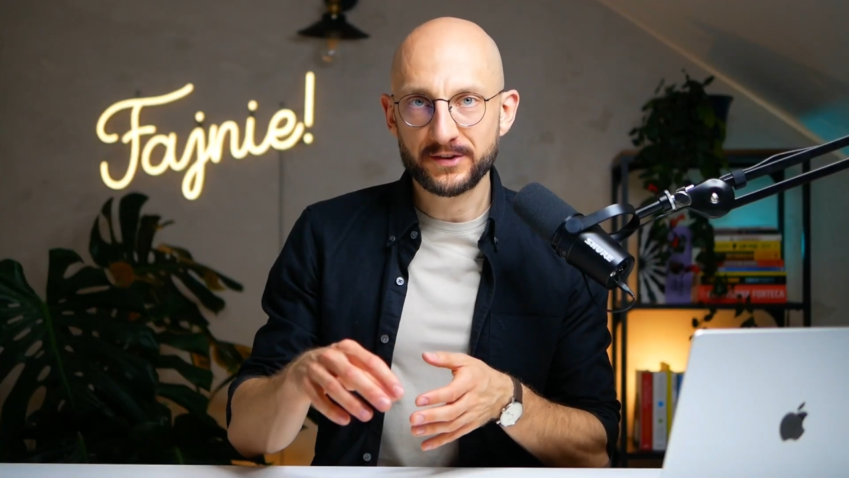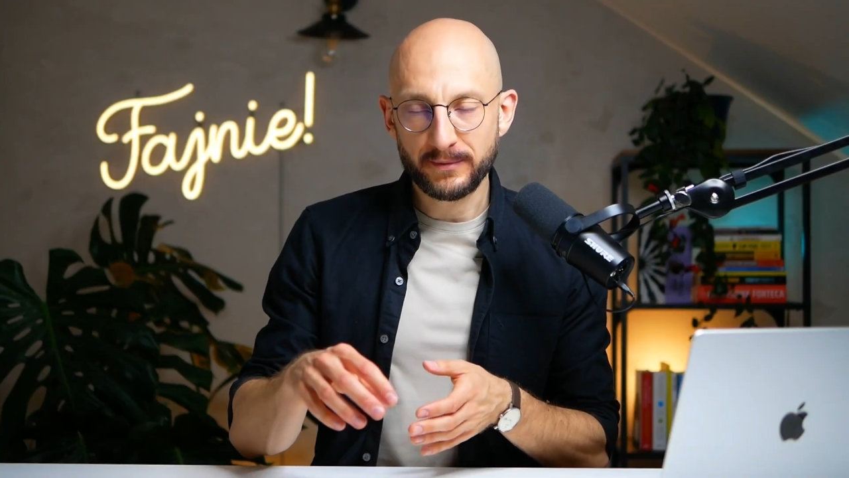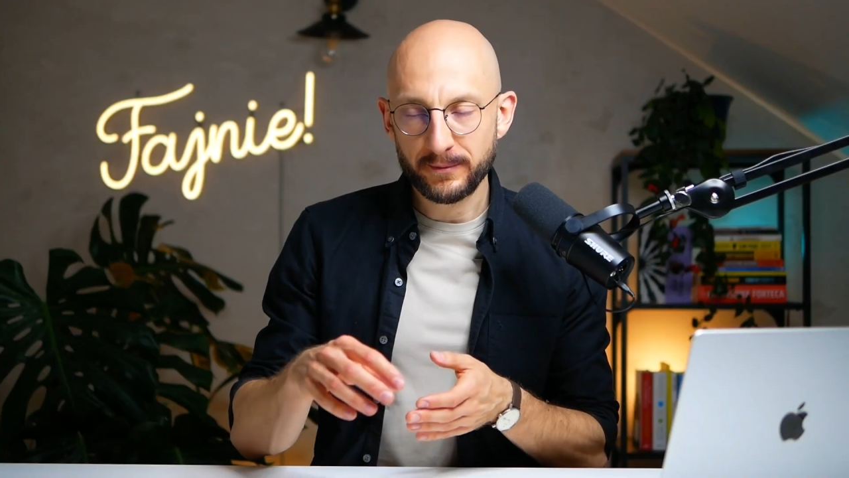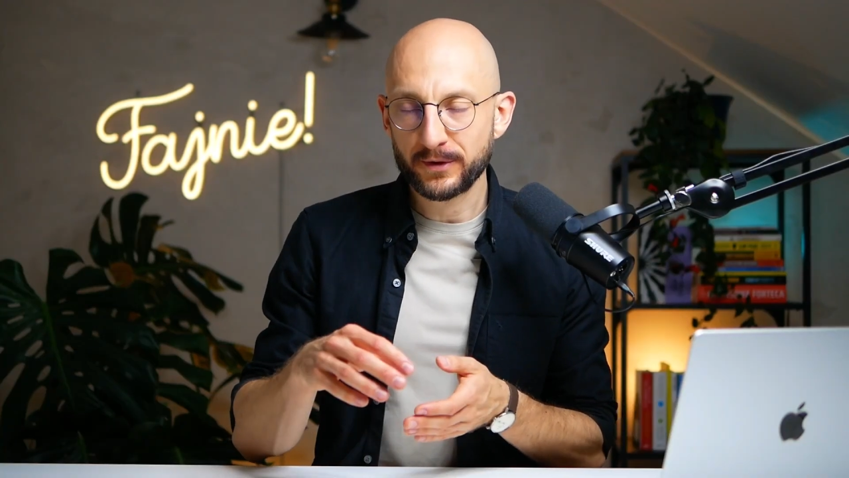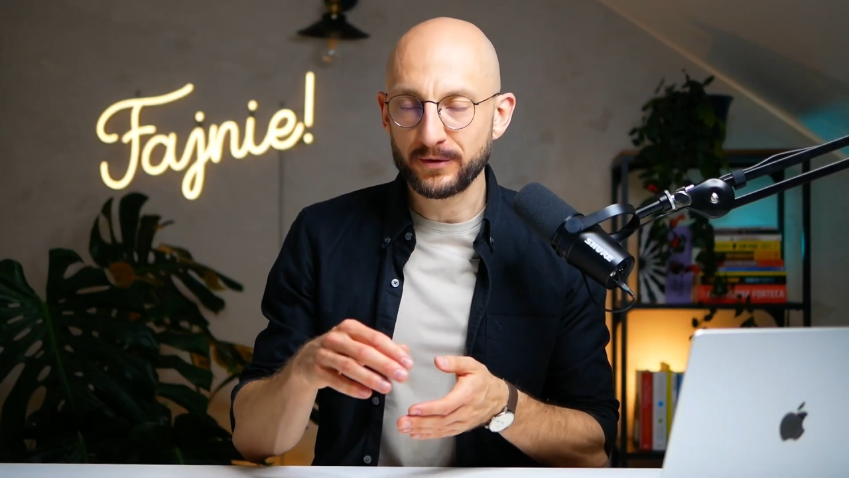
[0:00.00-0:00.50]
że
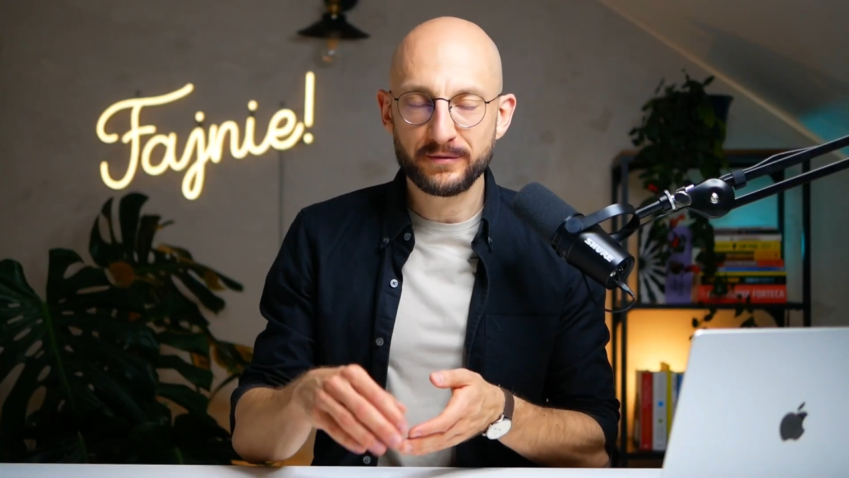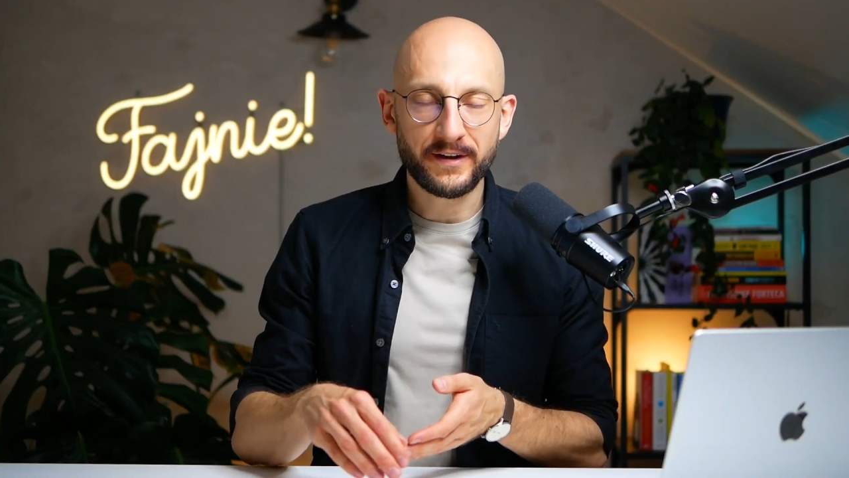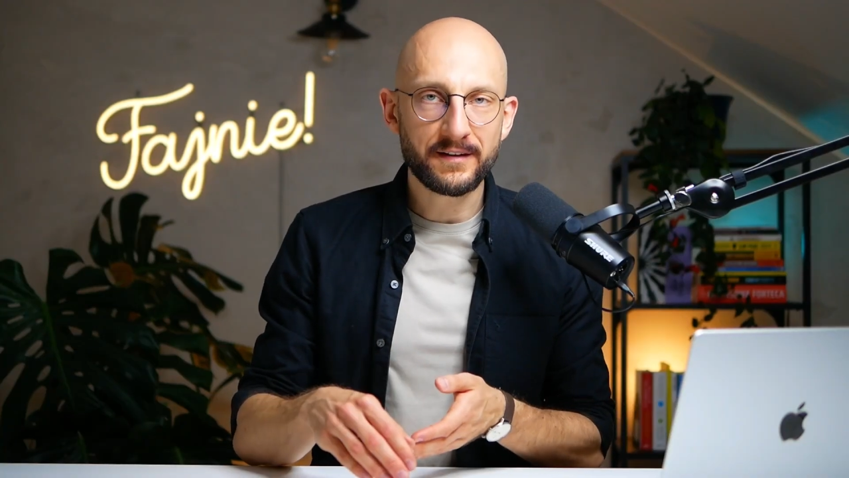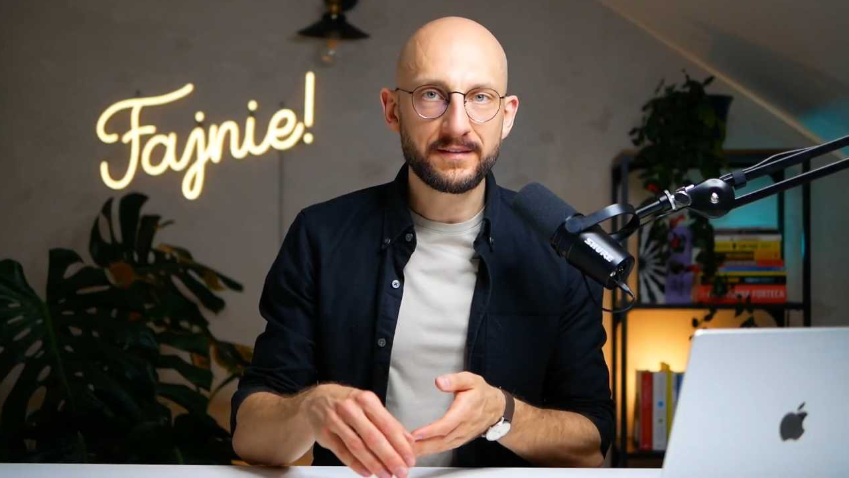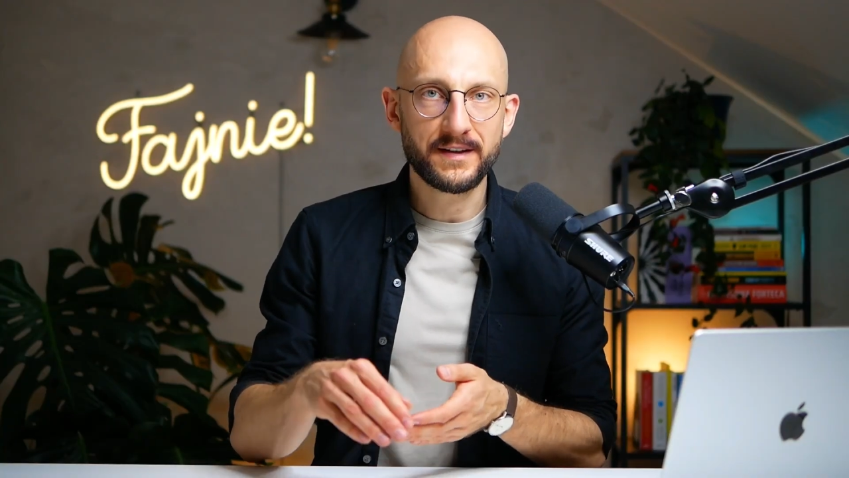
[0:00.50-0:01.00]
mamy
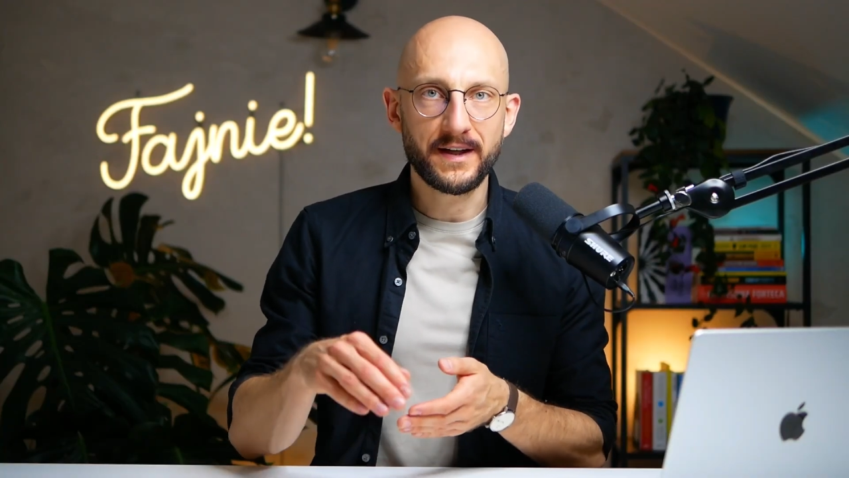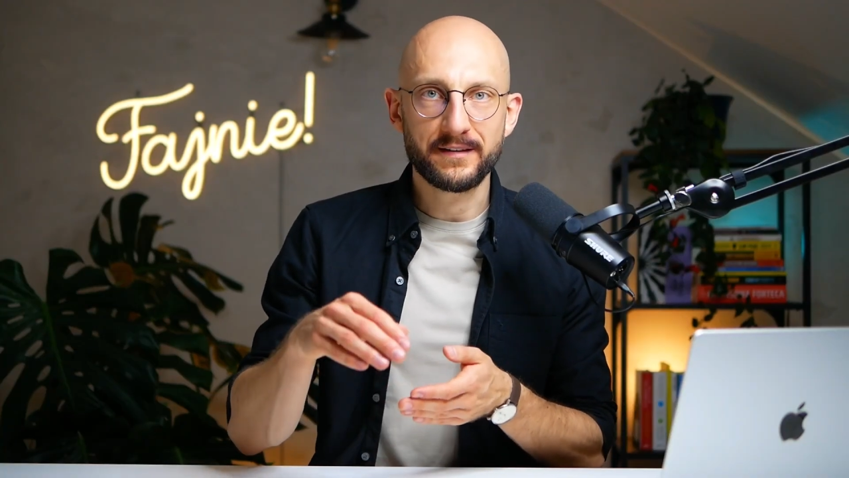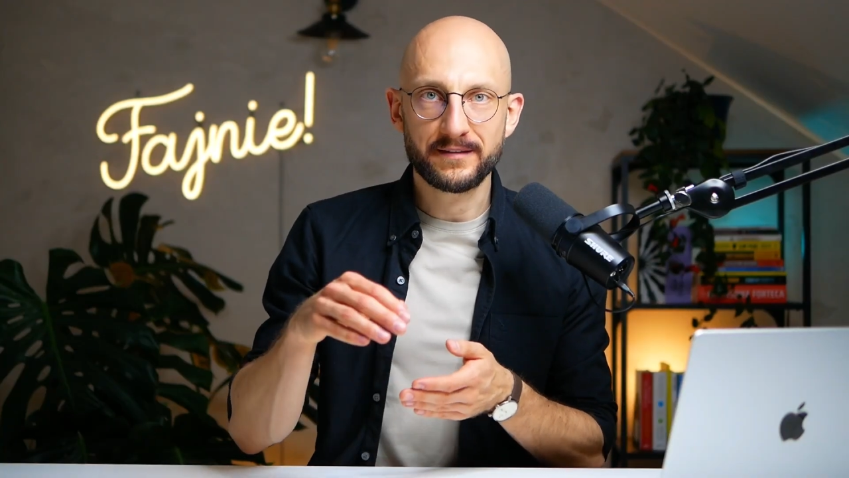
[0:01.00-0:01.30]
konwersję